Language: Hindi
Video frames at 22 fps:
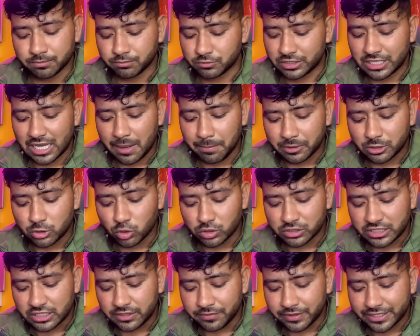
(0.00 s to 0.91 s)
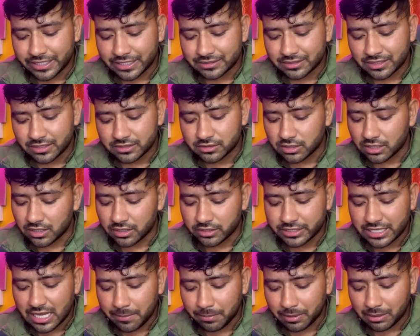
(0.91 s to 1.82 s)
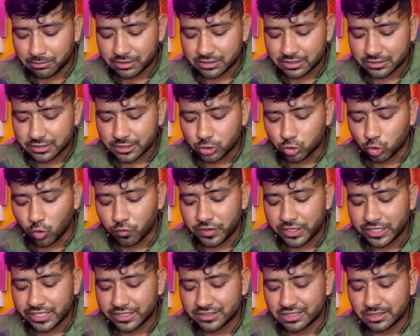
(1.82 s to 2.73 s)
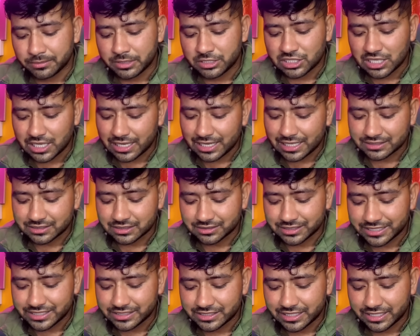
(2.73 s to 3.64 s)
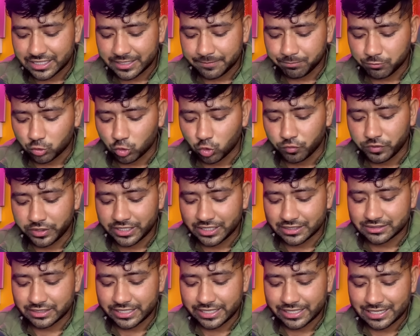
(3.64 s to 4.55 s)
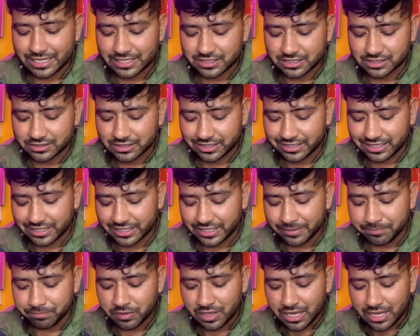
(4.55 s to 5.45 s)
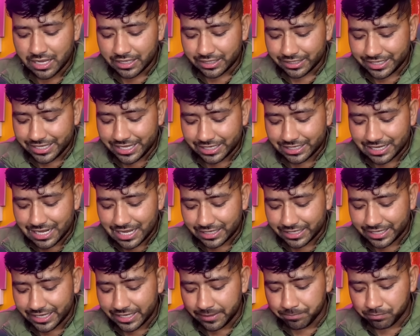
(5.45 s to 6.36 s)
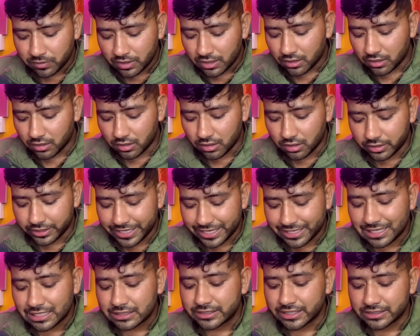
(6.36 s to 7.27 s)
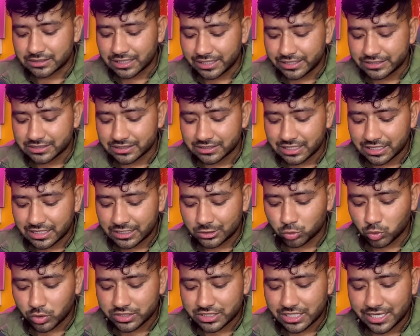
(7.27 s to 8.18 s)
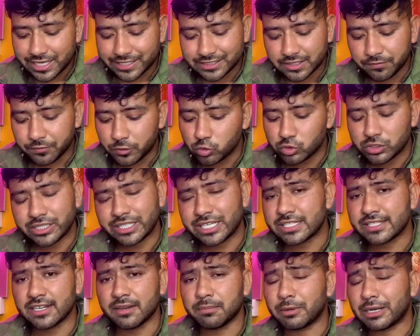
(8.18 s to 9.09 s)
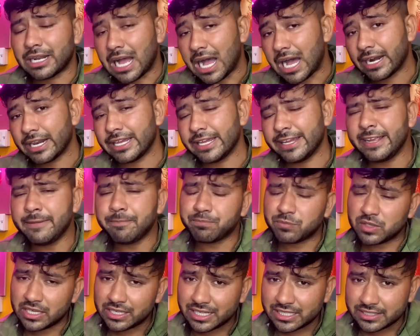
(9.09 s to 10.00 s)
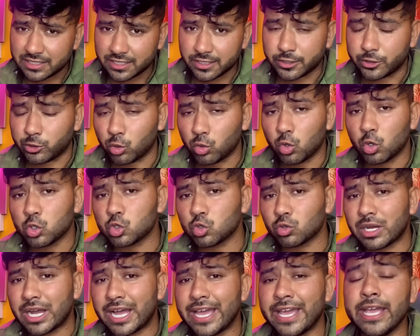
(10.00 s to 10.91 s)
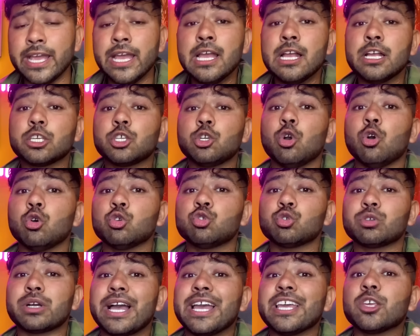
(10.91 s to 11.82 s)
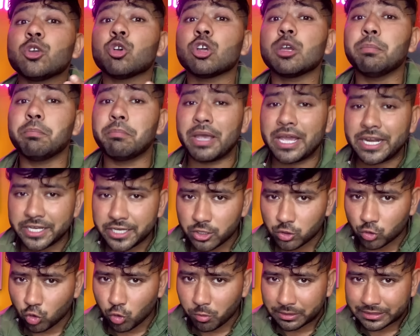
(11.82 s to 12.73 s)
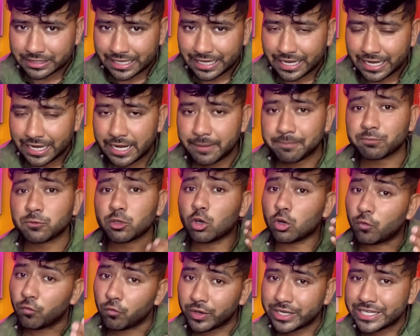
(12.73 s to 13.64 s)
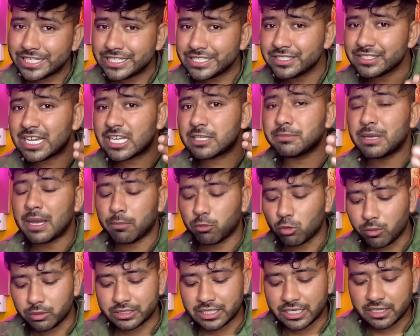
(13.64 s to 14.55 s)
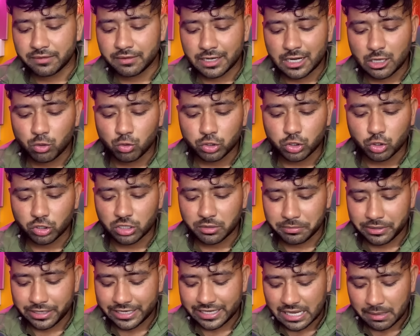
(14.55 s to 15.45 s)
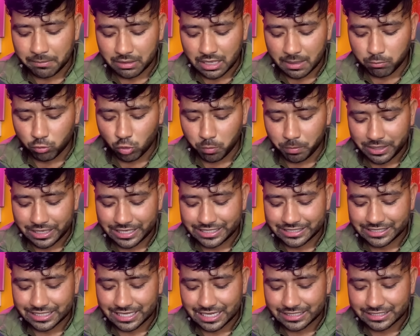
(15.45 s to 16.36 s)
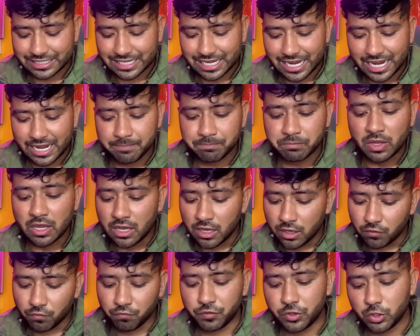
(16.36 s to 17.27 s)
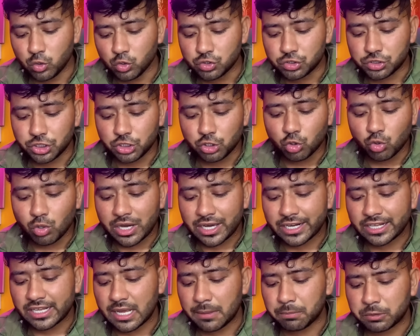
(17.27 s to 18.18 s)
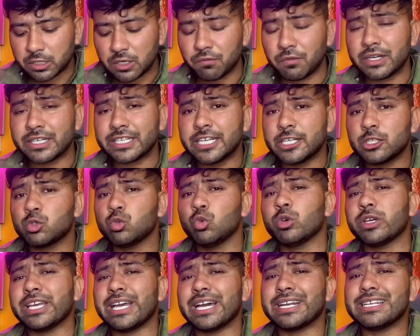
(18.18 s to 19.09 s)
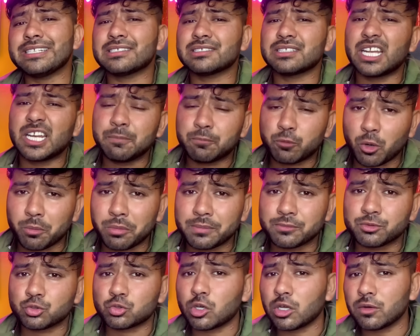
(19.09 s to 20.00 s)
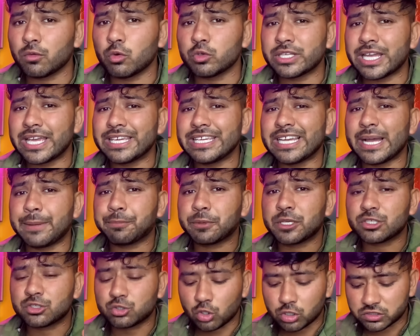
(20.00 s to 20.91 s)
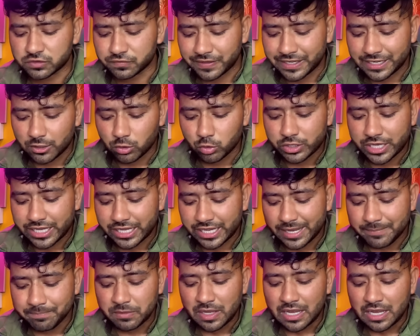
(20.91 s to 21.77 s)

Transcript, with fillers: यहाँ पर जो है तीन वीक के अंदर यहाँ पर आप देख सकते हैं दो वीक के अंदर भी चार लाख सत्ताईस हज़ार है दो वीक के अंदर एक लाख छत्तर हज़ार है एक लाख है और एक लाख तैतालीस हज़ार है तो अच्छा खासा व्यूज़ इनके चैनल पर आ रहे हैं इनका चैनल ग्रो हो चुका है क्यों हो चुका है क्योंकि मैंने इनको बताया है और वही चीज़ आज मैं आपको बताने वाला हूं क्योंकि मैंने यहां पर आपको पहले ही दिखा दिया है व्यूज जीरो आ रहे हैं आपके वन के टू के आ रहे हैं सारी प्रॉब्लम सॉल्व हो जाएंगी आपके शॉर्ट्स वायरल हो जाएंगे